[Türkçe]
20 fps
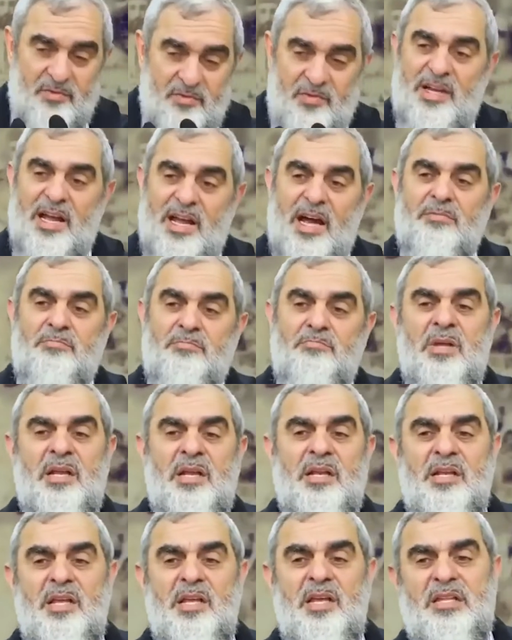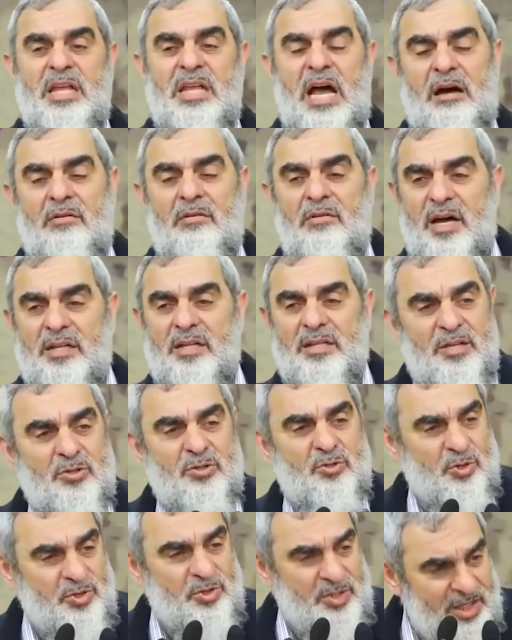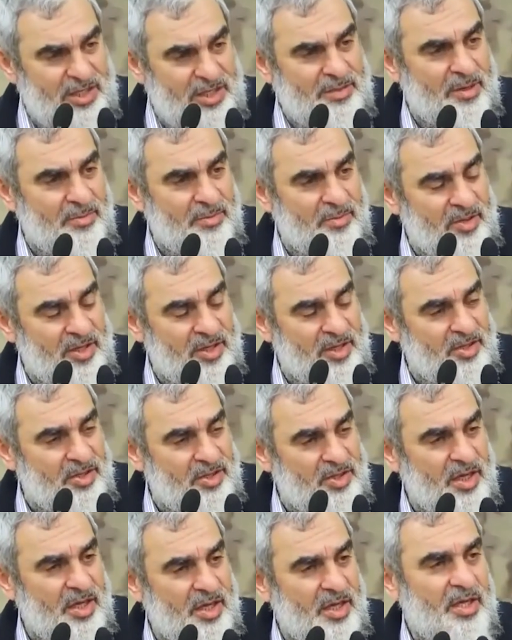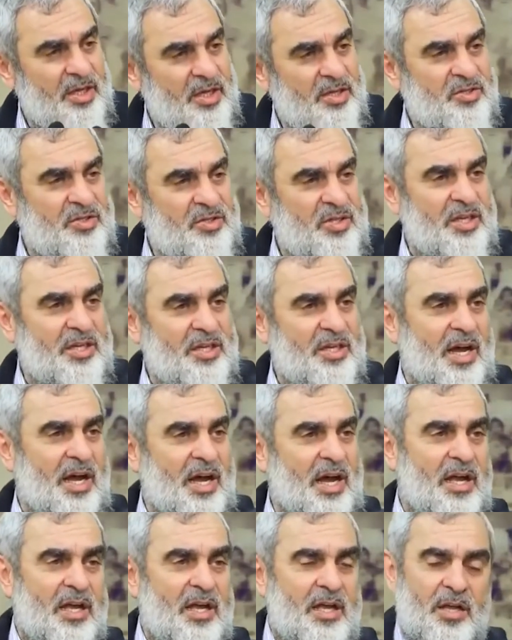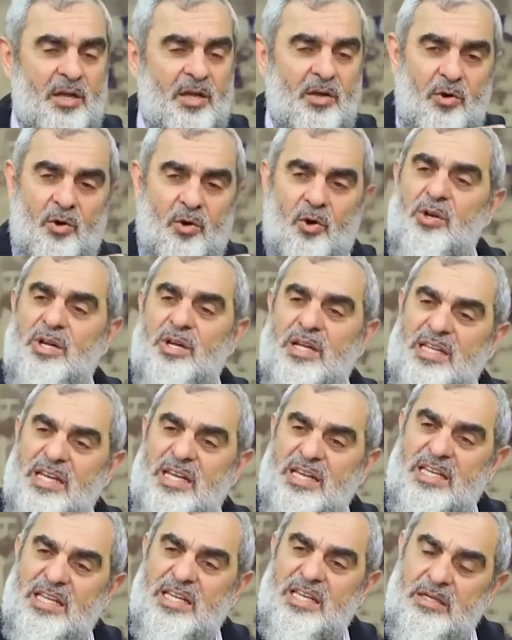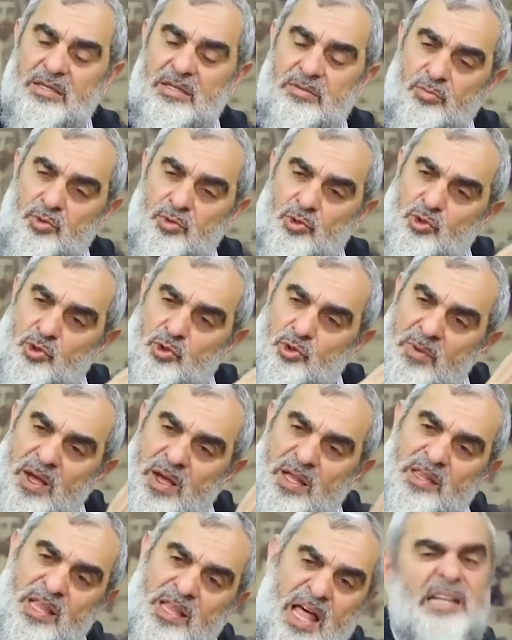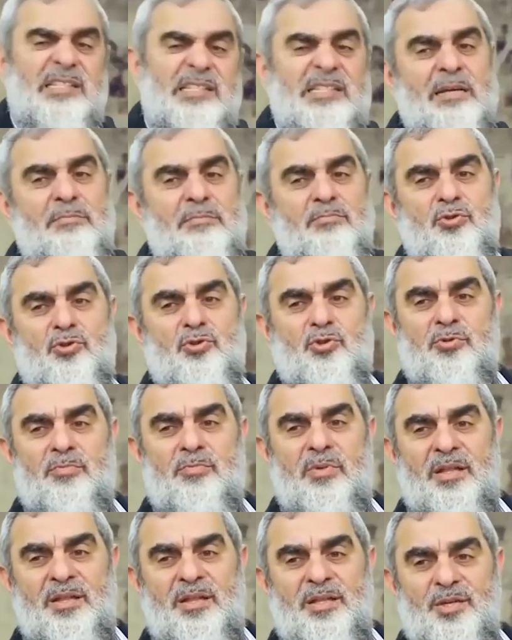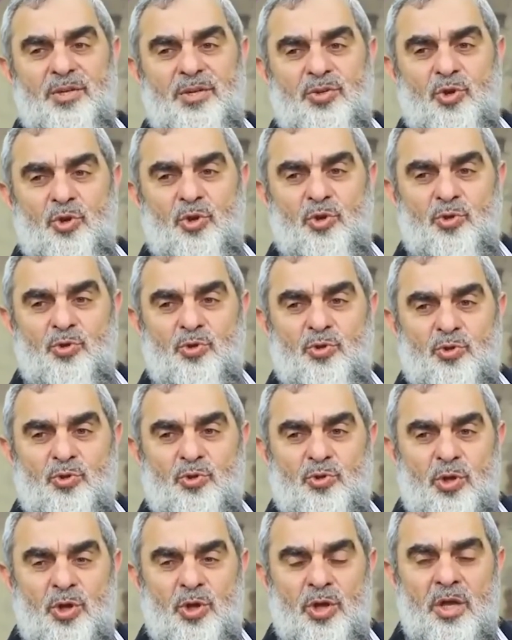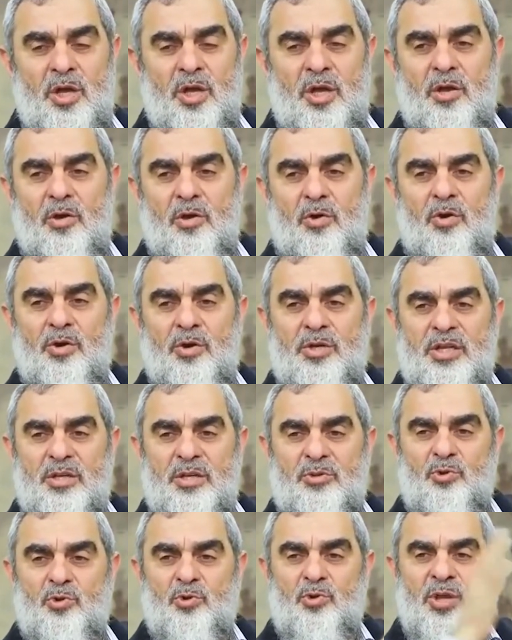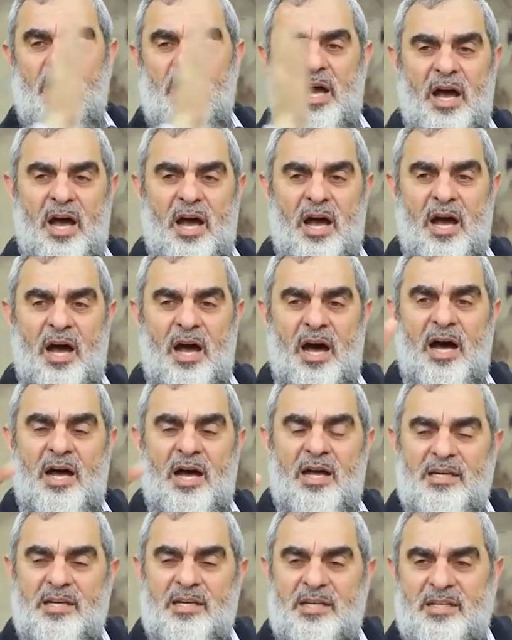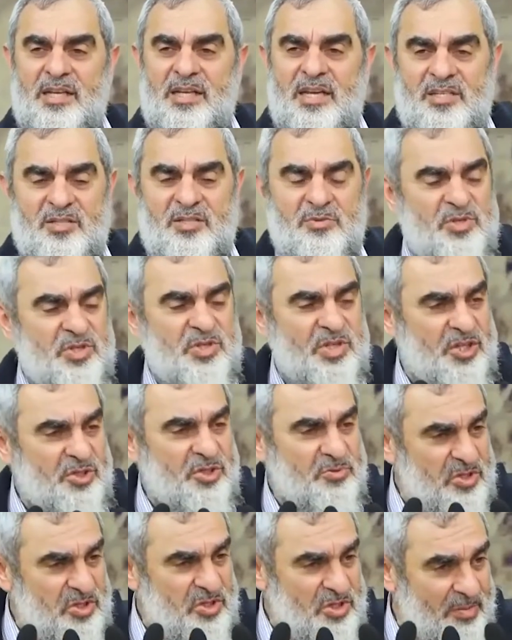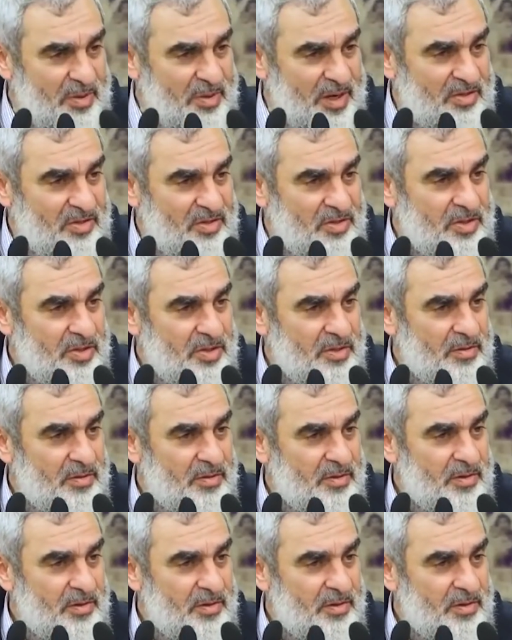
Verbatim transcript: Filan milli davadan söz edilmemelidir. Zira oradaki Müslümanlarsa Müslümanlığın görüntüsü, orada dünya ahireti ezmiş geçmiş demektir